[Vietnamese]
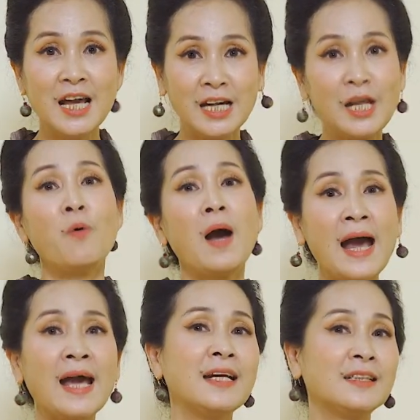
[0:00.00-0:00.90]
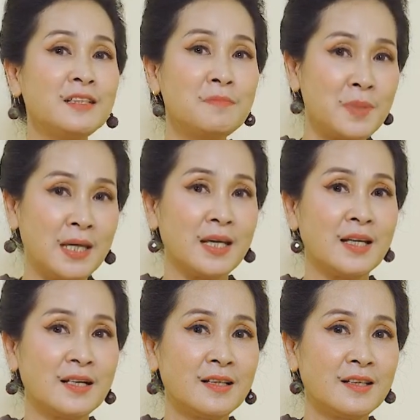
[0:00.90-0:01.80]
Nếu ai đã từng bị,
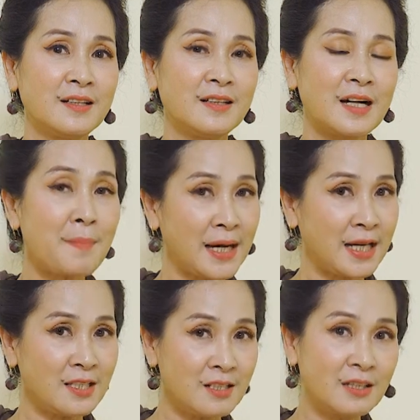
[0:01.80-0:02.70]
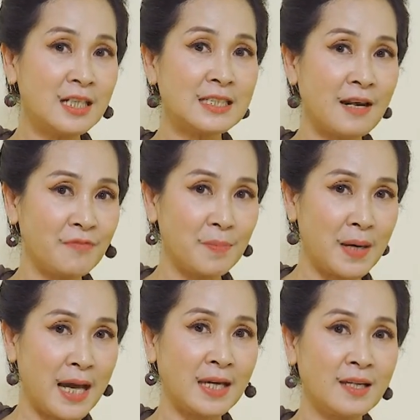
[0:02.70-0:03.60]
các bạn hãy nhớ đến sản phẩm
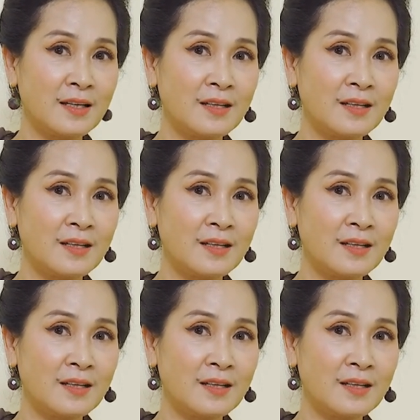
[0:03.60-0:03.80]
này